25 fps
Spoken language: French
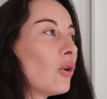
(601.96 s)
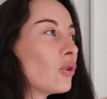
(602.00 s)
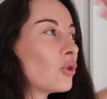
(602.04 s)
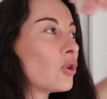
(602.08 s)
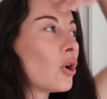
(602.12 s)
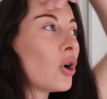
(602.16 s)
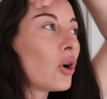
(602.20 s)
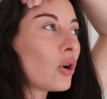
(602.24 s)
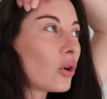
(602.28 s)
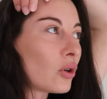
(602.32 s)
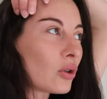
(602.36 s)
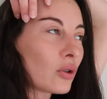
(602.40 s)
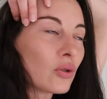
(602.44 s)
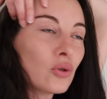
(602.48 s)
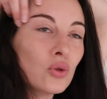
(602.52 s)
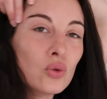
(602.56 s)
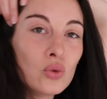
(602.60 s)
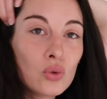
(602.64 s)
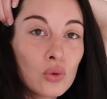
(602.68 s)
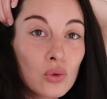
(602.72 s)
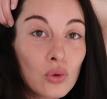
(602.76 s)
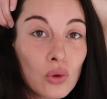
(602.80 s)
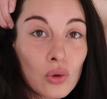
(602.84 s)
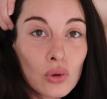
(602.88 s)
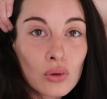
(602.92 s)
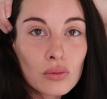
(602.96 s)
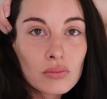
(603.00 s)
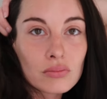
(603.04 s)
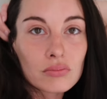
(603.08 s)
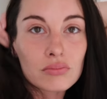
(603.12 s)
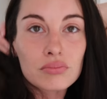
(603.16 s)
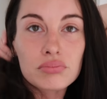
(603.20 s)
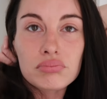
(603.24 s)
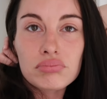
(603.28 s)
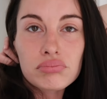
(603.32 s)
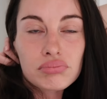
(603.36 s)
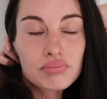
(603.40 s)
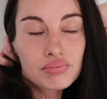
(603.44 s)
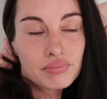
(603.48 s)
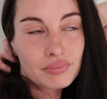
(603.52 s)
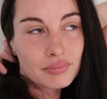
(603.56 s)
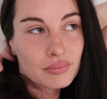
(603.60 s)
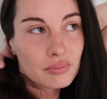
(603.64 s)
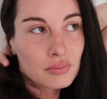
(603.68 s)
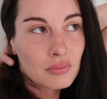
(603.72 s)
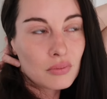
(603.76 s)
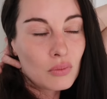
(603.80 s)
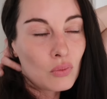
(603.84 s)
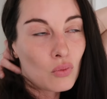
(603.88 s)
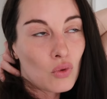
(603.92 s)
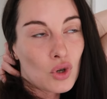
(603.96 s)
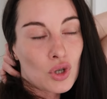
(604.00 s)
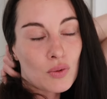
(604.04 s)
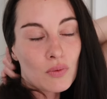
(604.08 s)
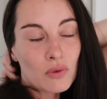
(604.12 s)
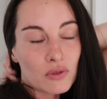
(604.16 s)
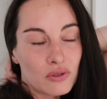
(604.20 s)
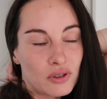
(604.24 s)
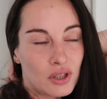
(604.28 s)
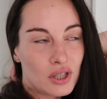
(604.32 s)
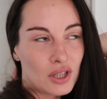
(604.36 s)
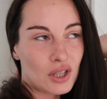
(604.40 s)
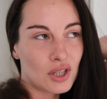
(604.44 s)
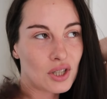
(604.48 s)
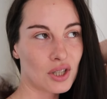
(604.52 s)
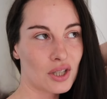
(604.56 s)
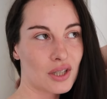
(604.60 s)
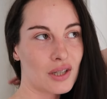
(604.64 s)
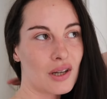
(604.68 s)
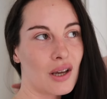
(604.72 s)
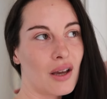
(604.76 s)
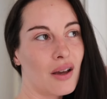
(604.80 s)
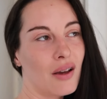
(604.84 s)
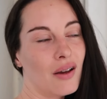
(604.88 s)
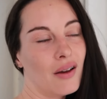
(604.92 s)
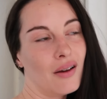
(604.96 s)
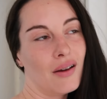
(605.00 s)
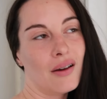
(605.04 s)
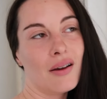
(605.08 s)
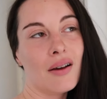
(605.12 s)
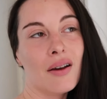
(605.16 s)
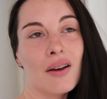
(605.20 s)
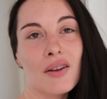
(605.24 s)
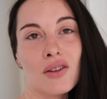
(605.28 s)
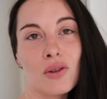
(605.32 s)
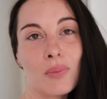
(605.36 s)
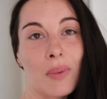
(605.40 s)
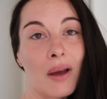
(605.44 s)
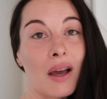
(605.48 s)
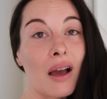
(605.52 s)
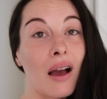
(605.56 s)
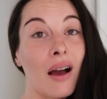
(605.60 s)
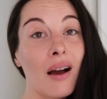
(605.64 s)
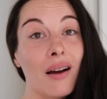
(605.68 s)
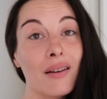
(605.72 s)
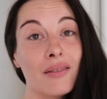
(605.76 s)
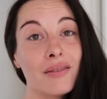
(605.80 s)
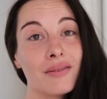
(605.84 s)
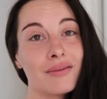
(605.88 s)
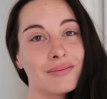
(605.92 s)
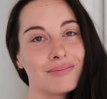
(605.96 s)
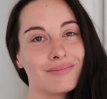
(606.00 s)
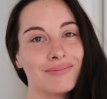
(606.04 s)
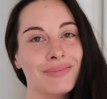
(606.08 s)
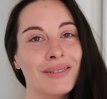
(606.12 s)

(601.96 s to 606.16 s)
encore nous deux, moi je m'en fiche, euh, c'est pas grave.